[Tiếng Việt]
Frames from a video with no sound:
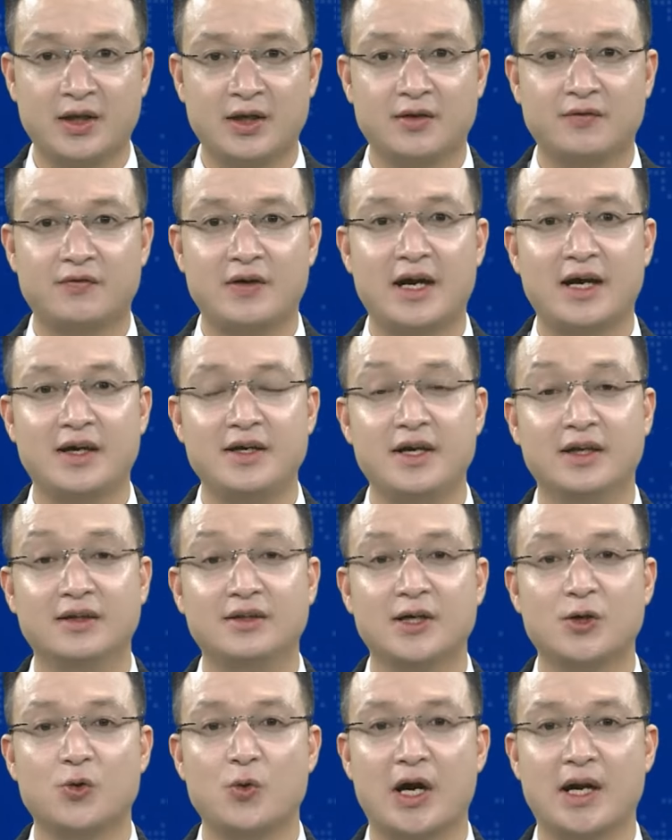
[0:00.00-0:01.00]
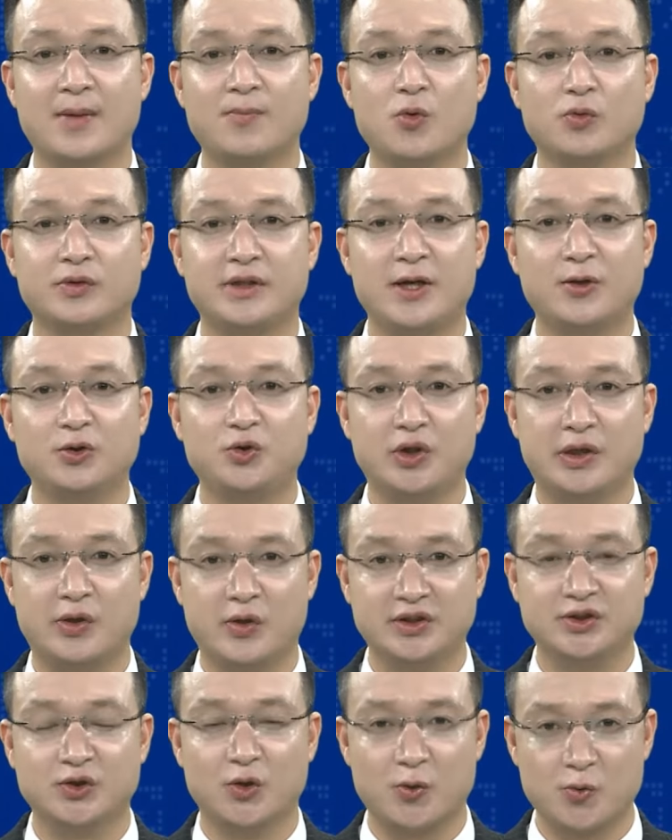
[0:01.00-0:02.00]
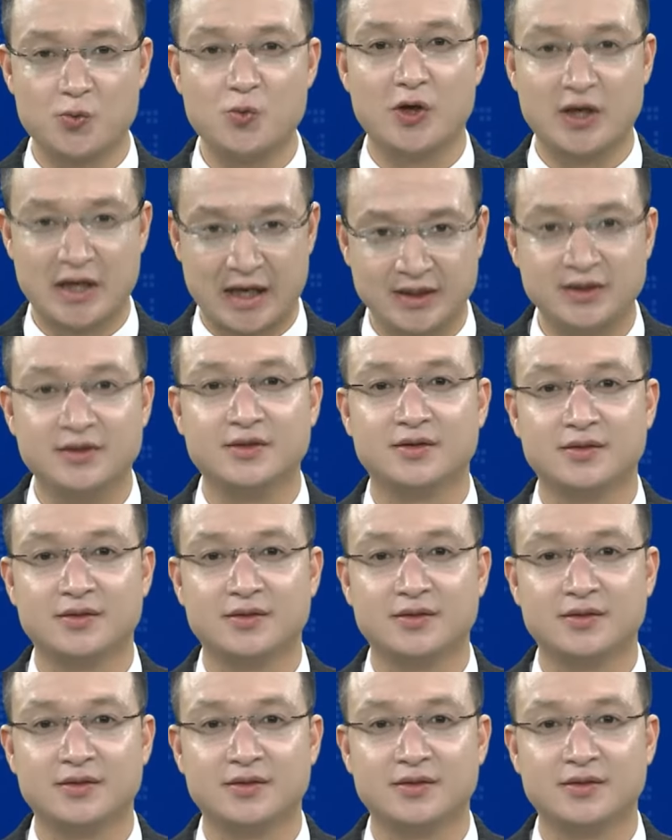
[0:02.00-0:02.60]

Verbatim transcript: và hiện thực hóa mục tiêu chuyển đổi số của ngành.